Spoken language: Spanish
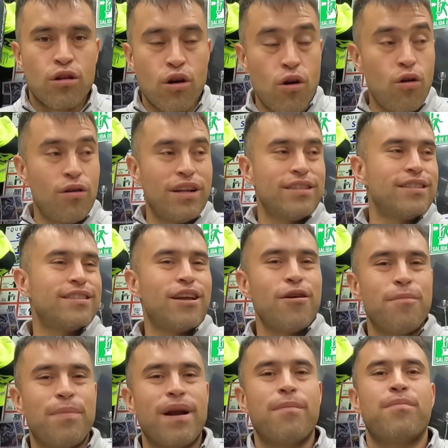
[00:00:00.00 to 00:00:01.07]
todo lo
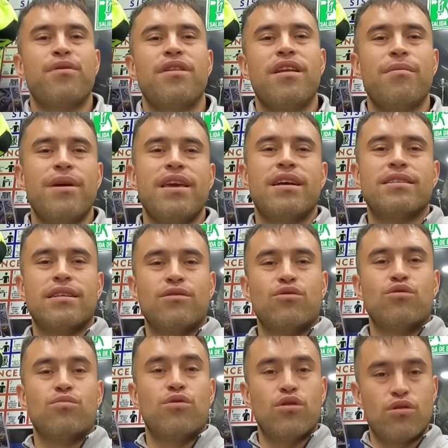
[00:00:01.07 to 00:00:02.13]
necesario para poner bellas a
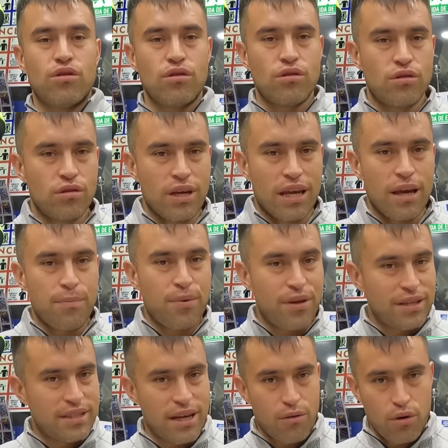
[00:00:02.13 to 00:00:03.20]
sus motos,
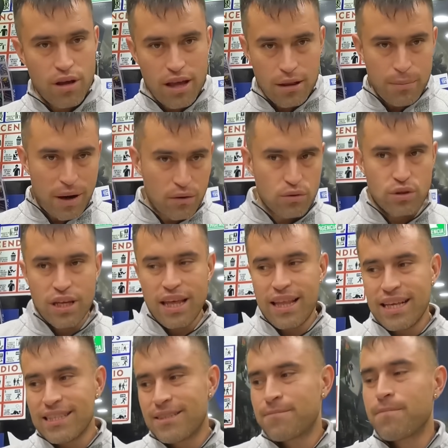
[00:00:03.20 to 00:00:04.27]
equipo de seguridad para
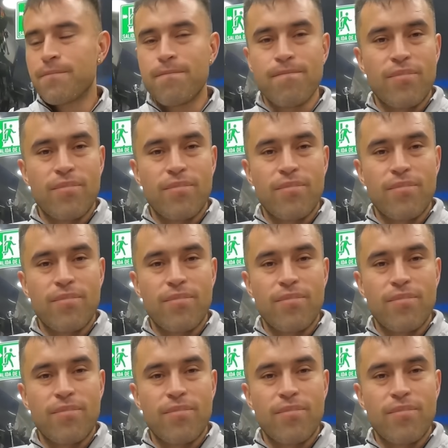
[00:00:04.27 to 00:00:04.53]
ustedes,